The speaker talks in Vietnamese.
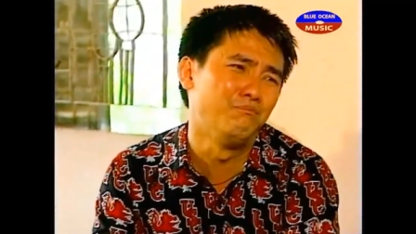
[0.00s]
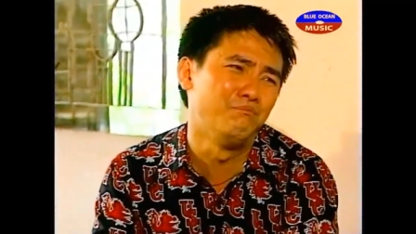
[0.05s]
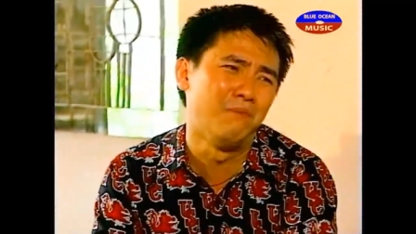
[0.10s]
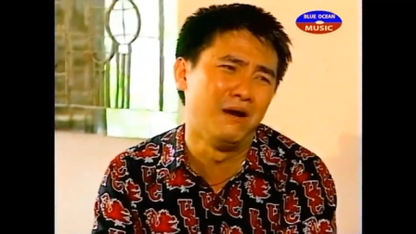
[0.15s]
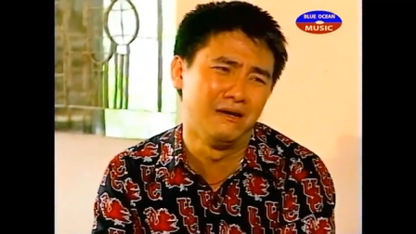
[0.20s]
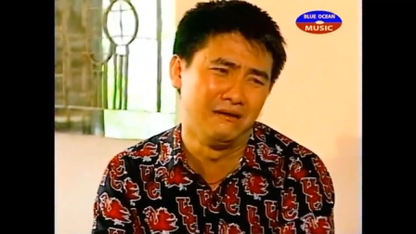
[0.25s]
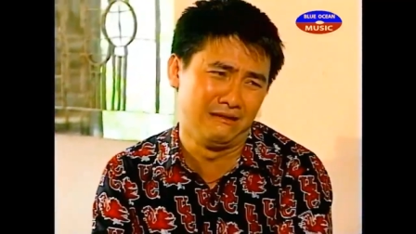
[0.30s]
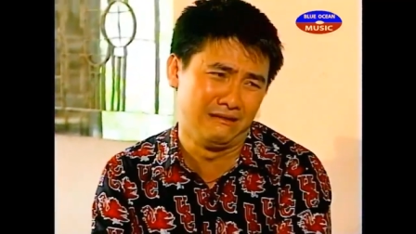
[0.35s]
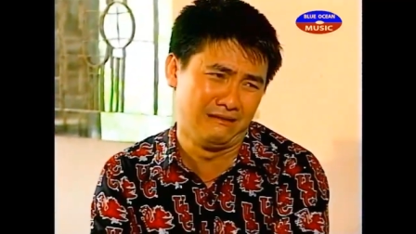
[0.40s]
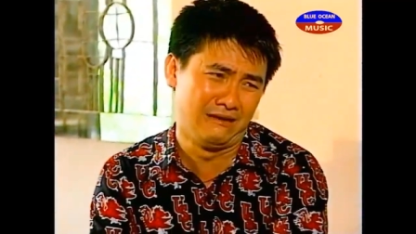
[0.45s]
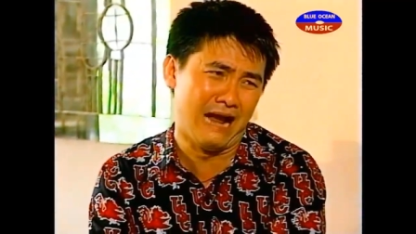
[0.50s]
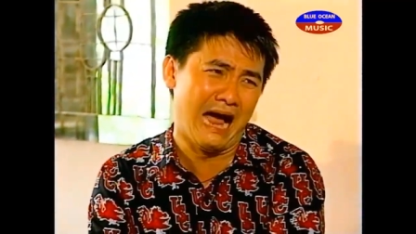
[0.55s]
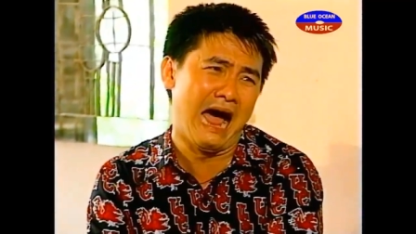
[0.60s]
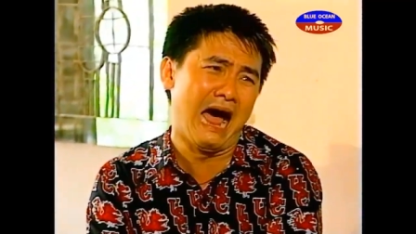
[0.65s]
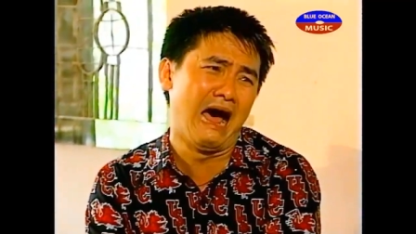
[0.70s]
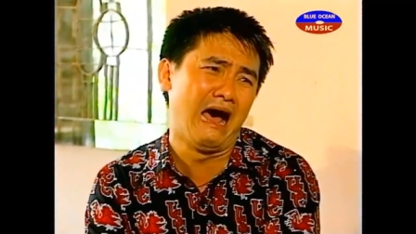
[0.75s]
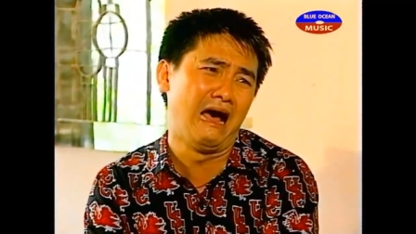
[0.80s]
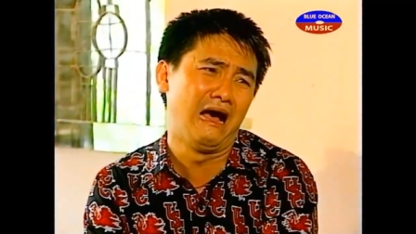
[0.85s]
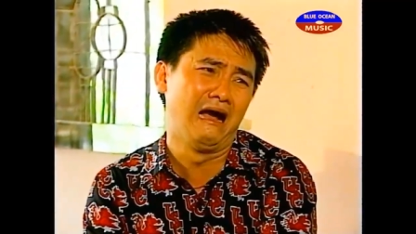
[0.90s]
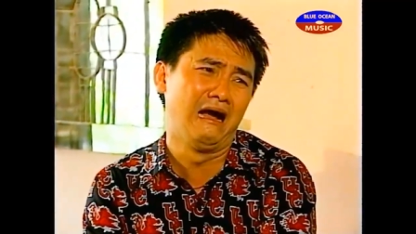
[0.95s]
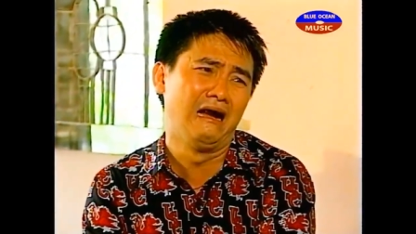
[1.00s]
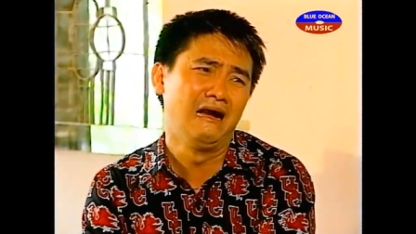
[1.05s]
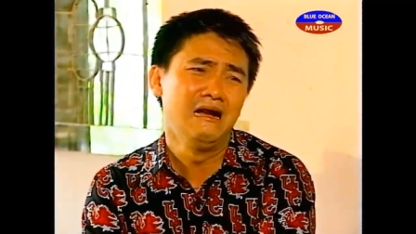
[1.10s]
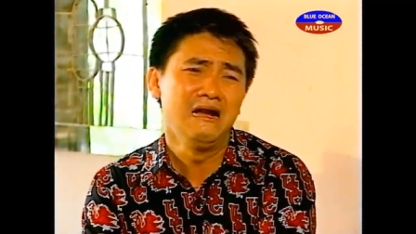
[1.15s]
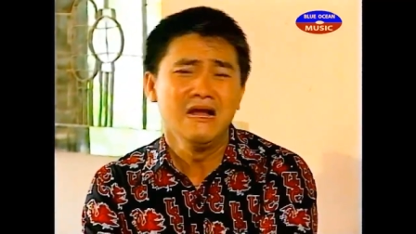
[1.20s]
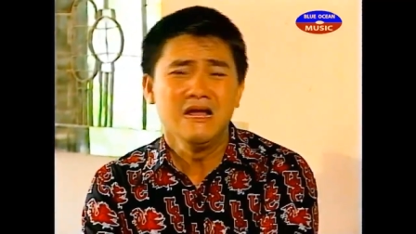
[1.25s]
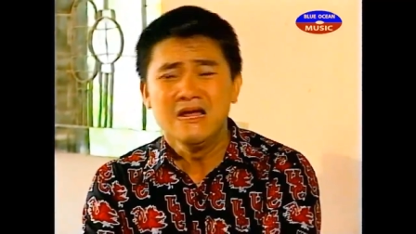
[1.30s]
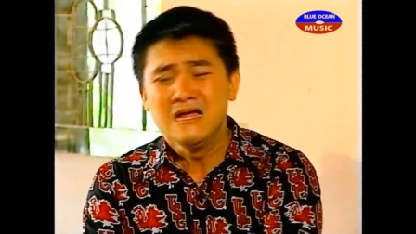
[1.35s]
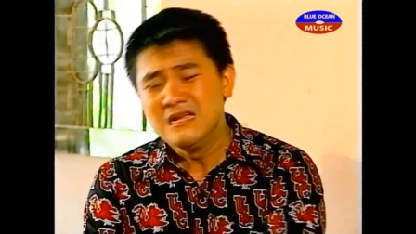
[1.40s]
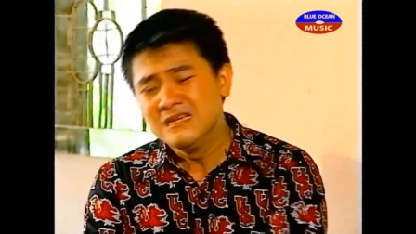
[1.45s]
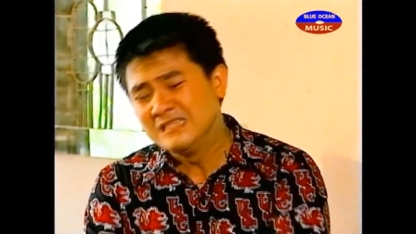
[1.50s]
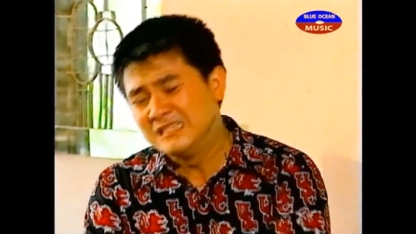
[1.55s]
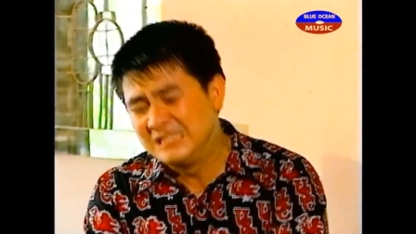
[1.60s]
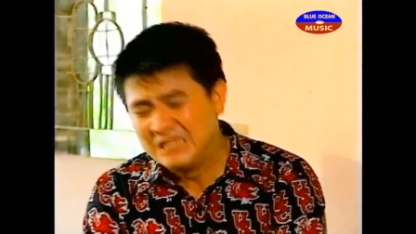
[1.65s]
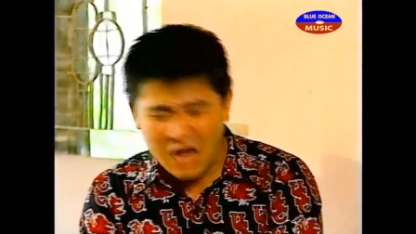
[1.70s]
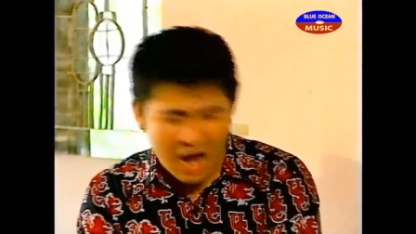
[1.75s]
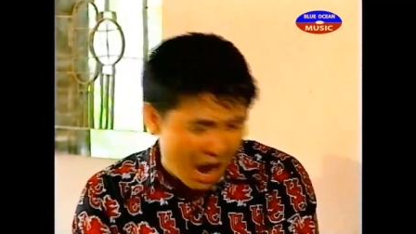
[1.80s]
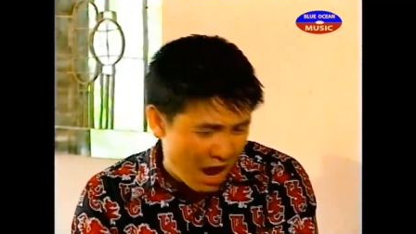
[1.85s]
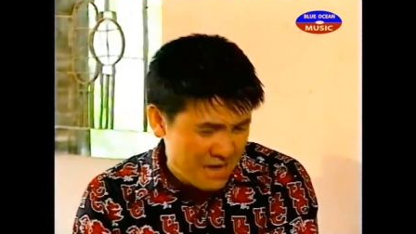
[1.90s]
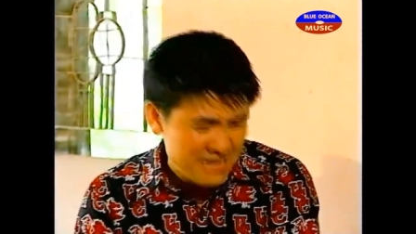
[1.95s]
mình là
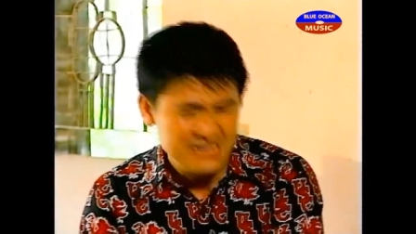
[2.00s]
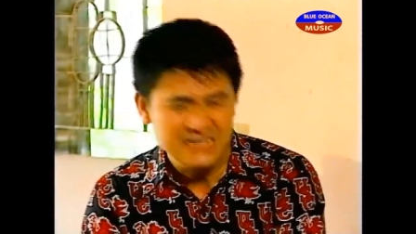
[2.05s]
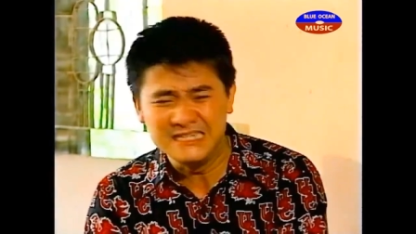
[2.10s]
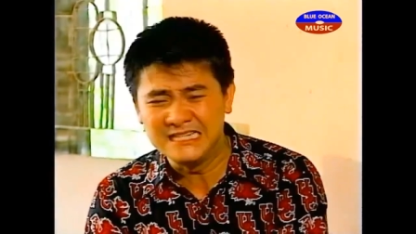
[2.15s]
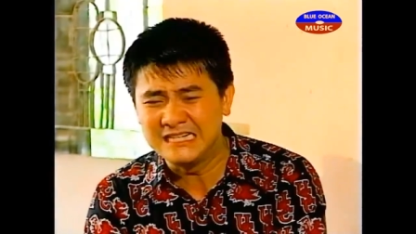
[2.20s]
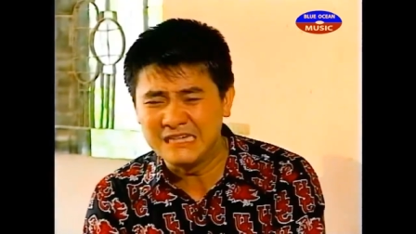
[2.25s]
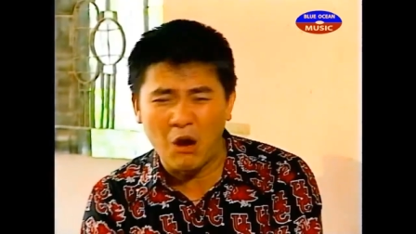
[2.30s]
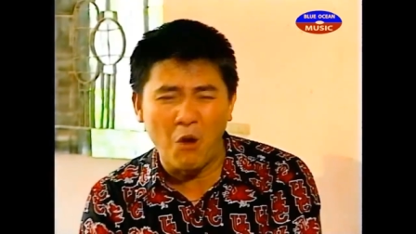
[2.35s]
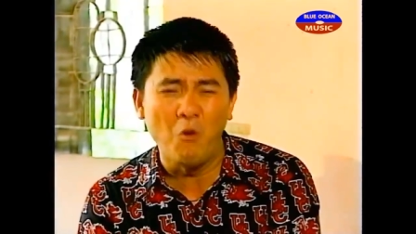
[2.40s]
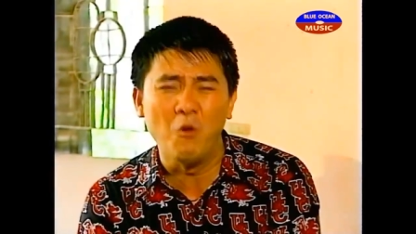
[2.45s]
trăng tinh gấu